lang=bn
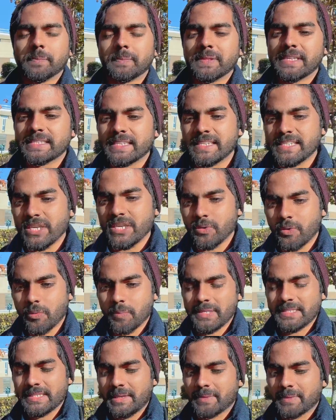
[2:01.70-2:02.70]
আপনারা চেষ্টা করবেন
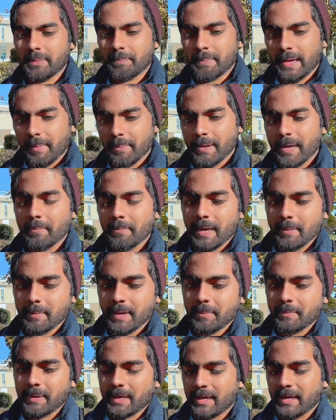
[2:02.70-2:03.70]
যে আপনার বাবা মামা
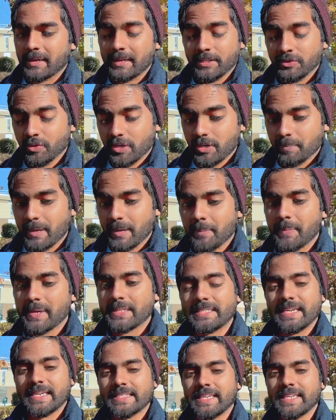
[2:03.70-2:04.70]
বা সরি বাবা
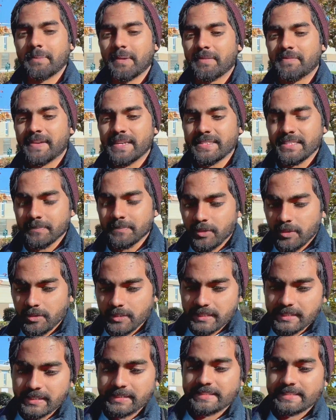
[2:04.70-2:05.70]
চাচা বা ফার্স্ট
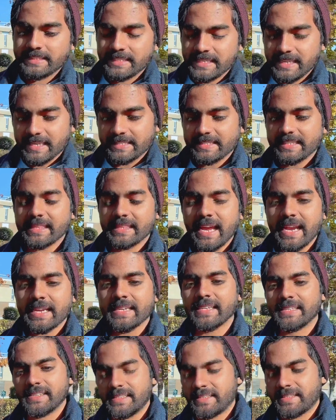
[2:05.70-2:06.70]
ব্লাডের যে আছে
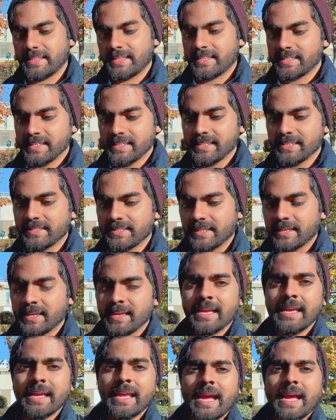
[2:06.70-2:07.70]
তারটা দিতে ঠিক আছে
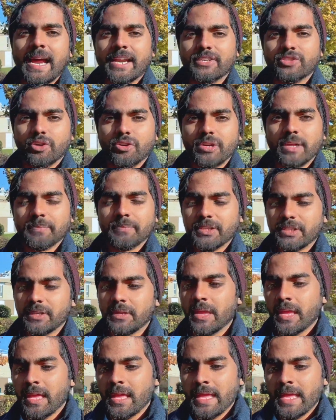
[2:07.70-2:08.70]
আর যখন আপনি
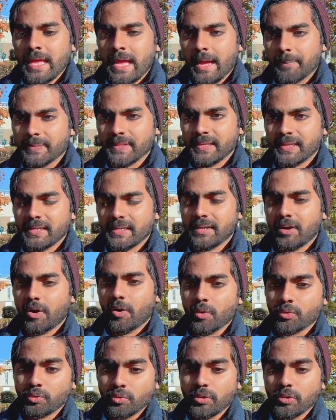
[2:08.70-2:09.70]
আপনার
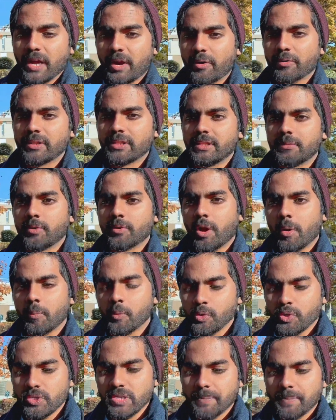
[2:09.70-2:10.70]
অন্য কারোটা দিবেন
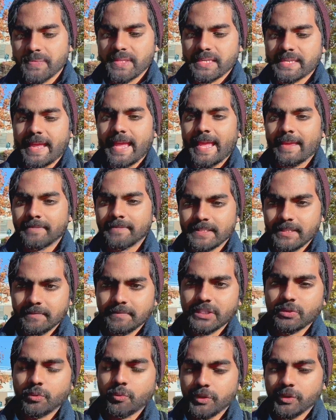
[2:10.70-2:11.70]
অবশ্যই আপনি একটা
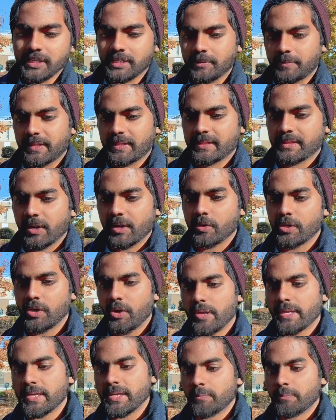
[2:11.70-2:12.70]
অ্যাফিডেভিট করে নেবেন তাহলে
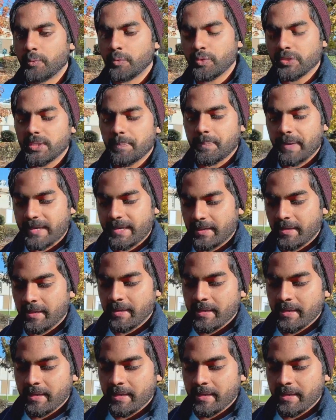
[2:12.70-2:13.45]
হয় কি বুঝতে পারে